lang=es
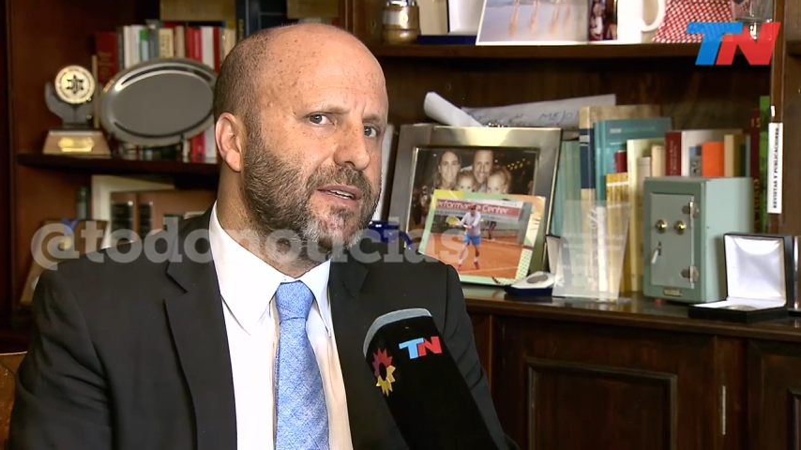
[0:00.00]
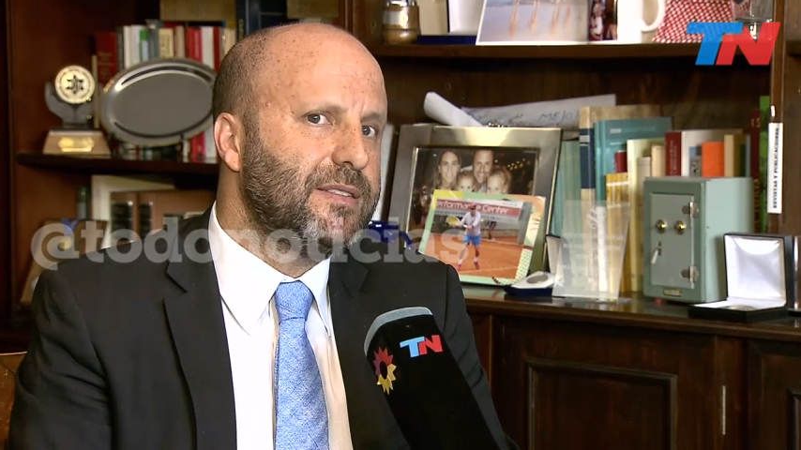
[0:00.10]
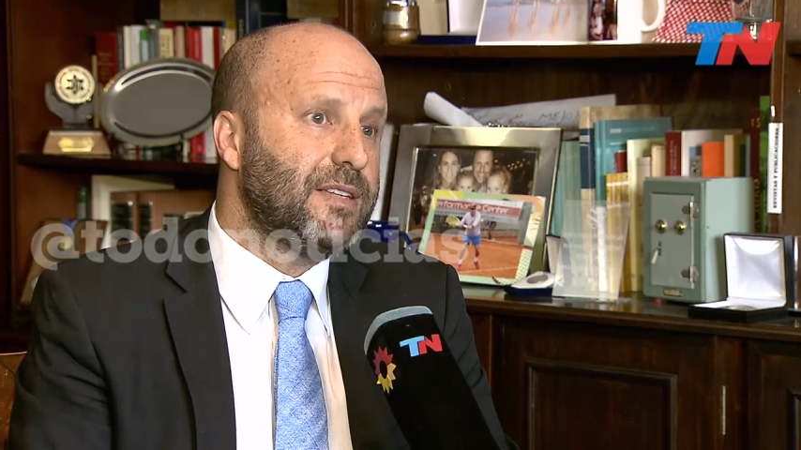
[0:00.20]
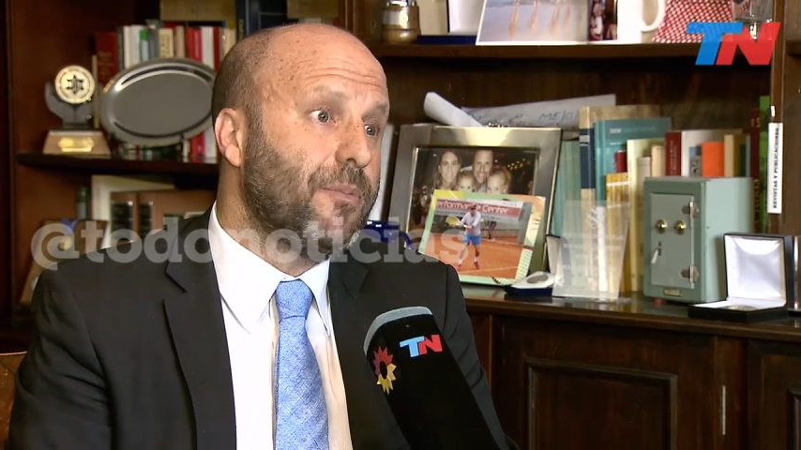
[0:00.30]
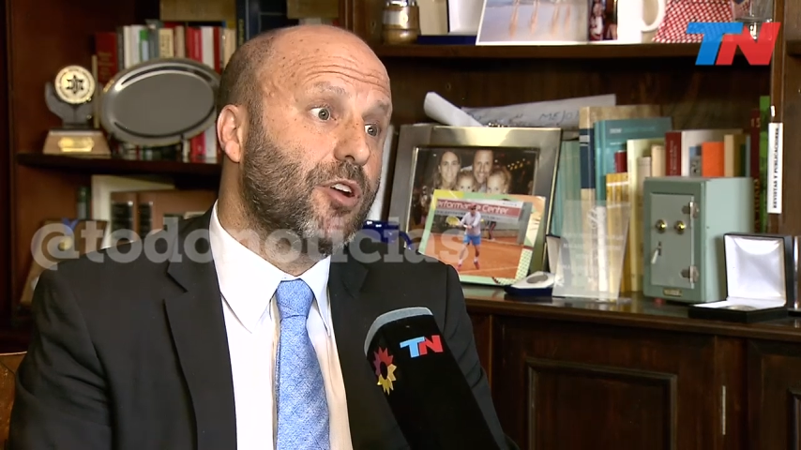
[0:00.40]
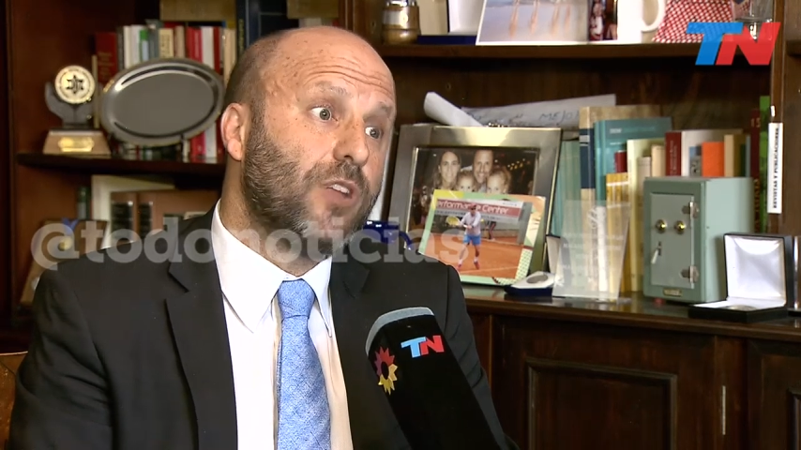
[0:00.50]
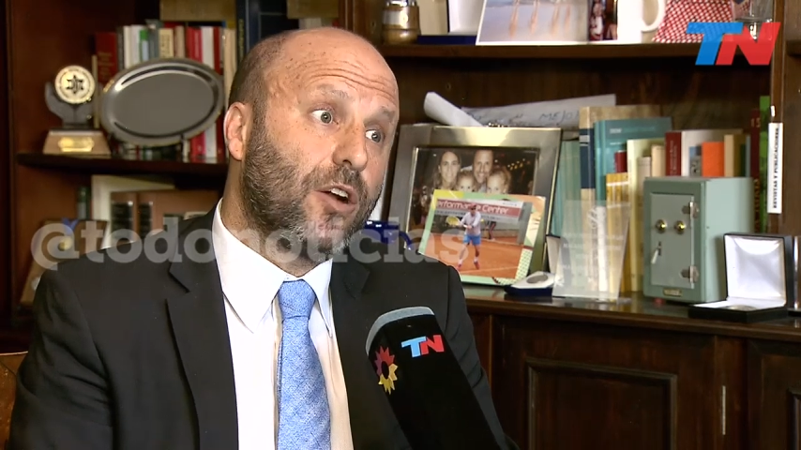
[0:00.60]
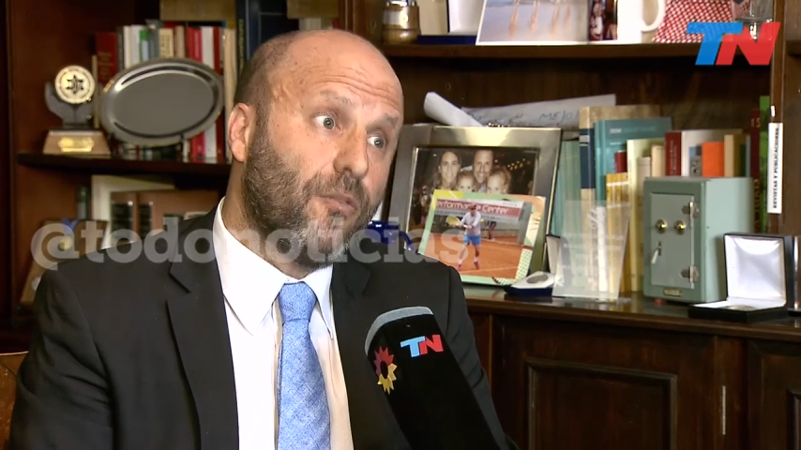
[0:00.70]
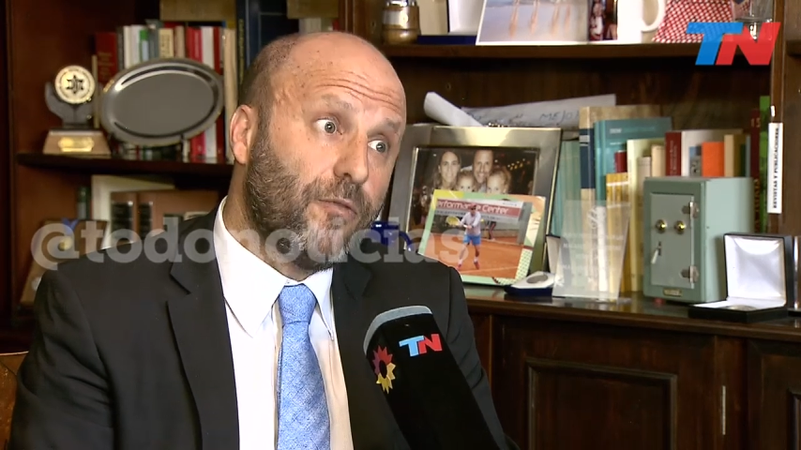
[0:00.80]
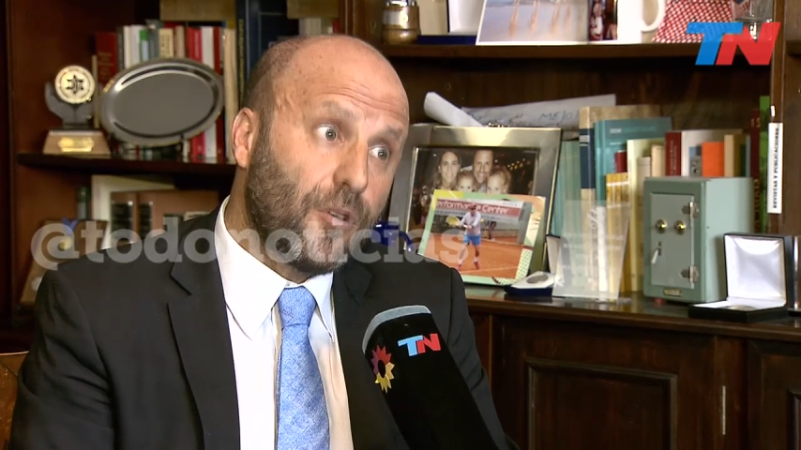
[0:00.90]
siempre con la
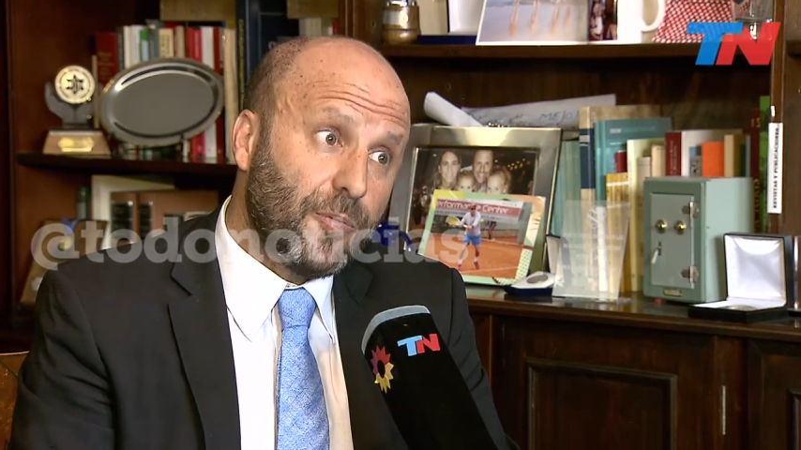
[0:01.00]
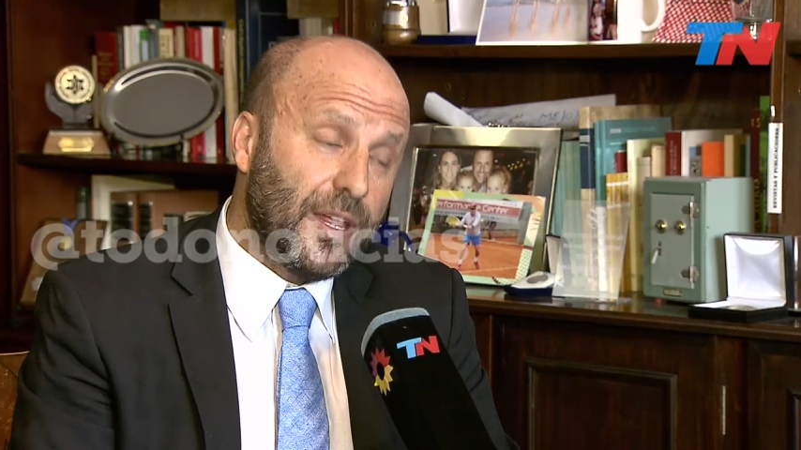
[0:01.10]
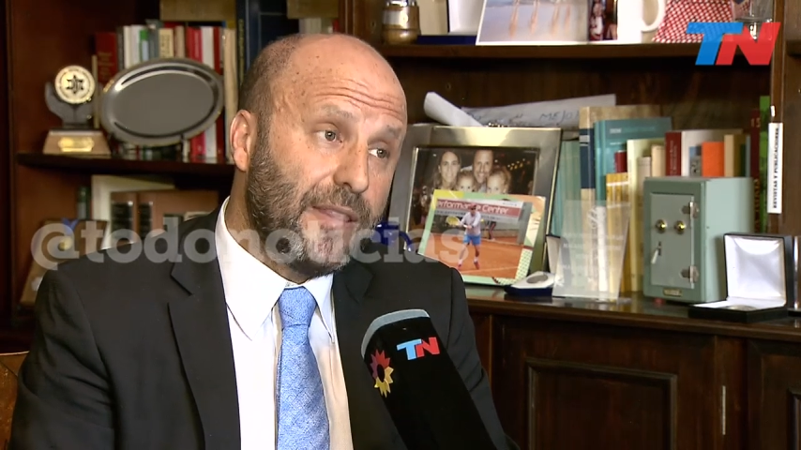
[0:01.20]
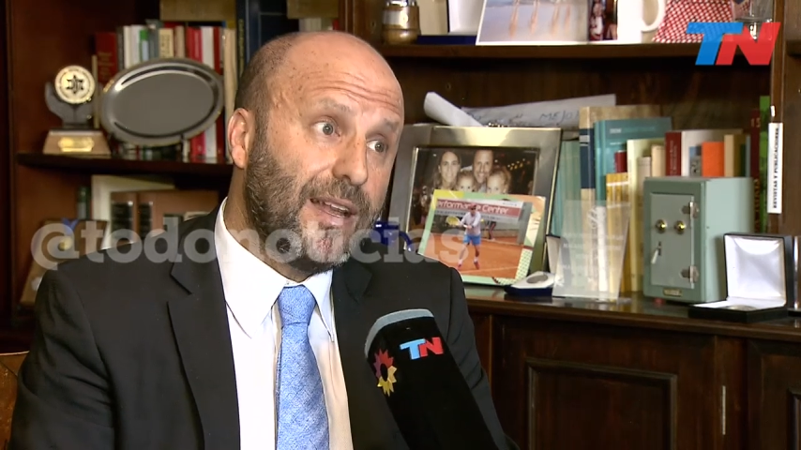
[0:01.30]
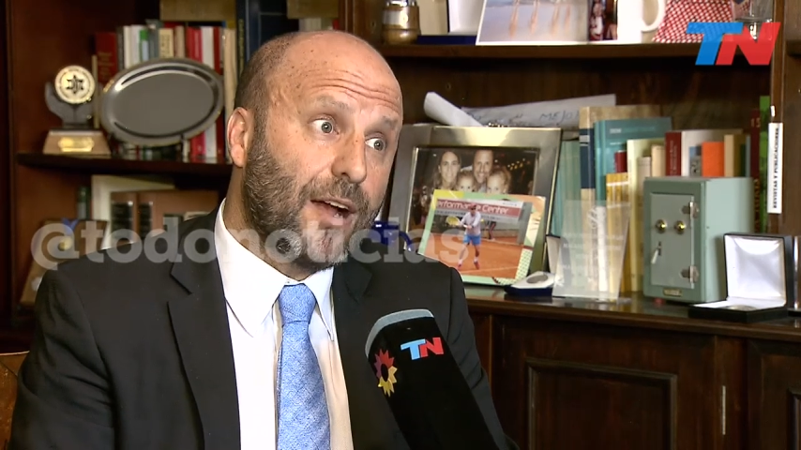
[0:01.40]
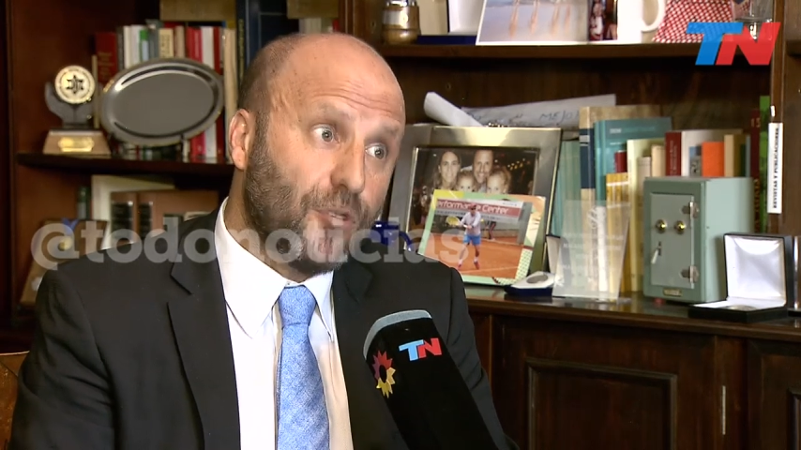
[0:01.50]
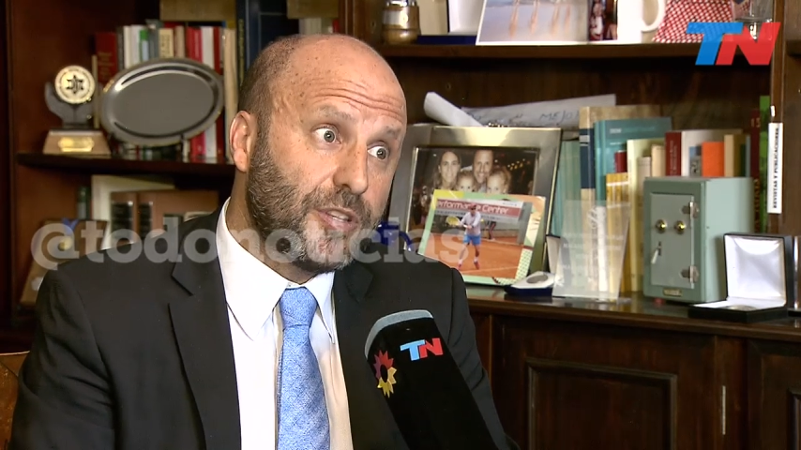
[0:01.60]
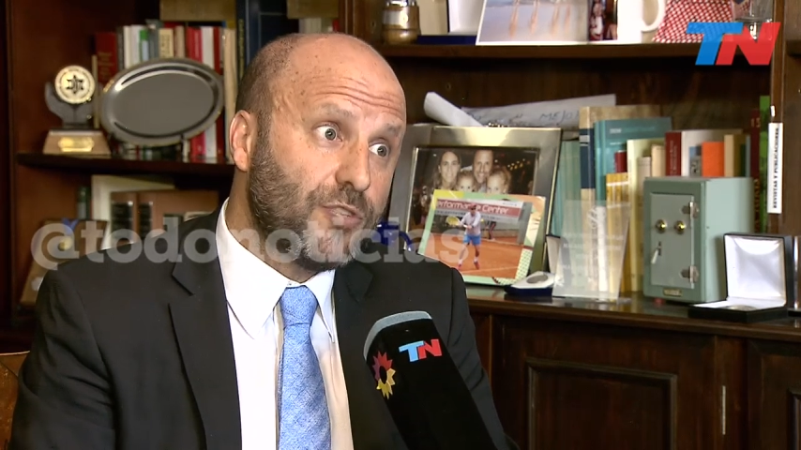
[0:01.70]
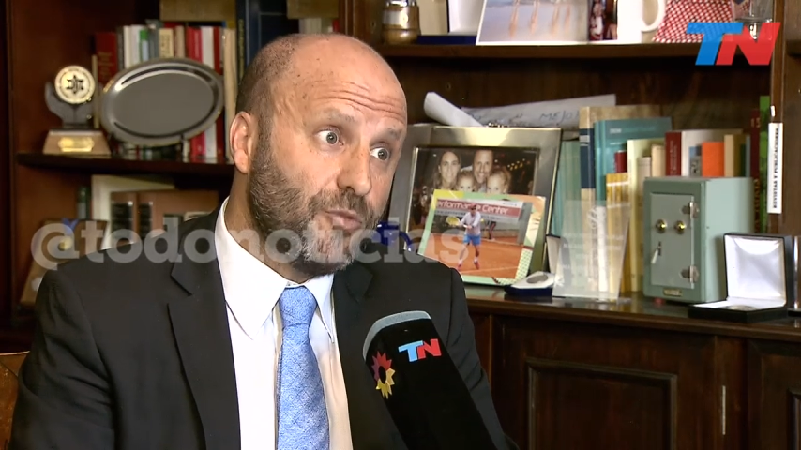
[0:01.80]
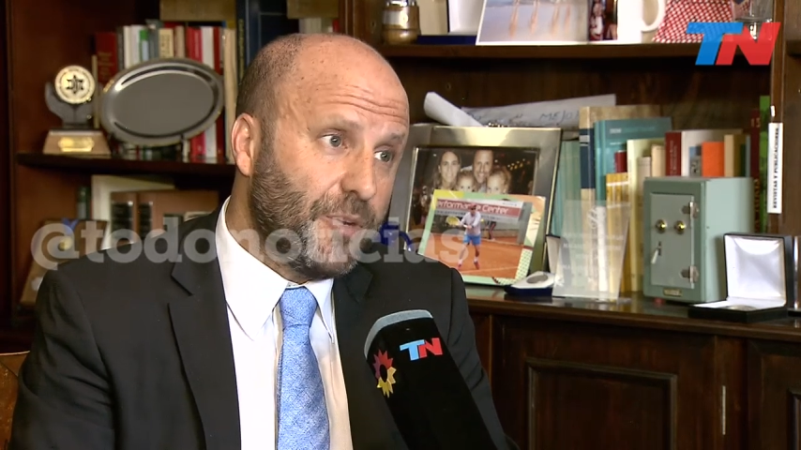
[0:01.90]
conformidad de la
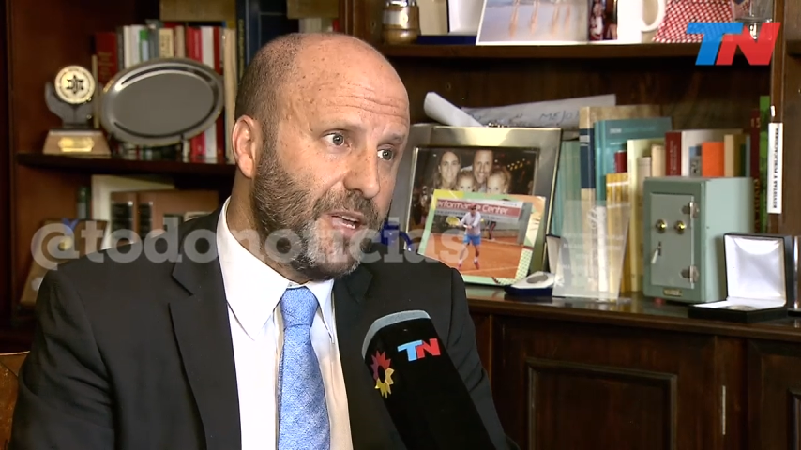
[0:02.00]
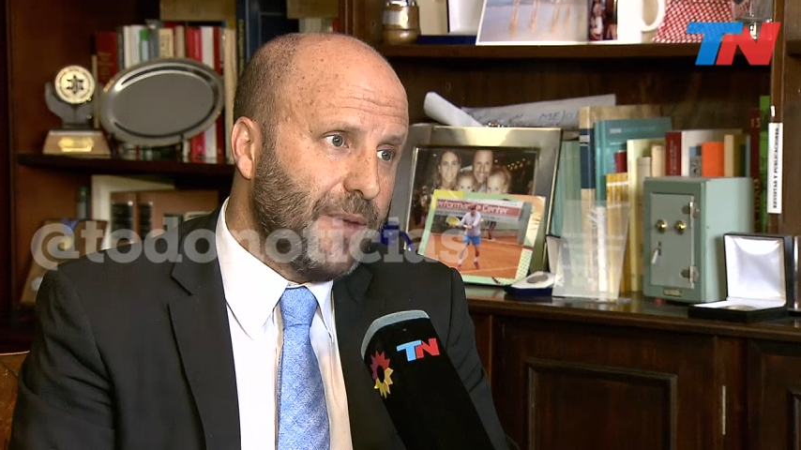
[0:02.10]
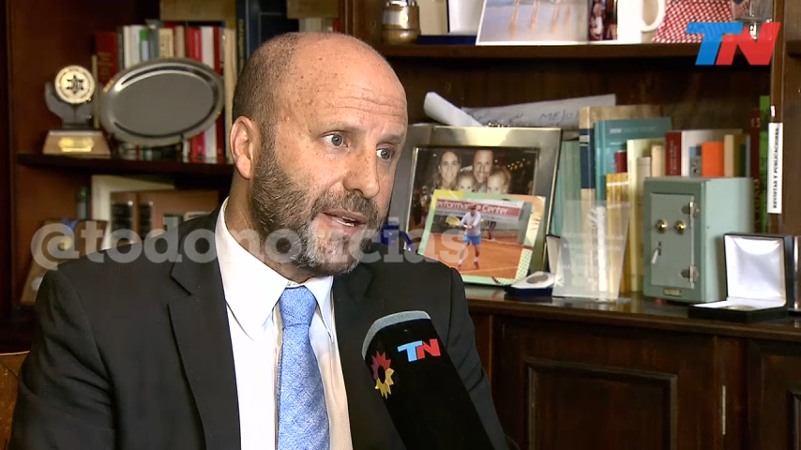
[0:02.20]
Corte Suprema,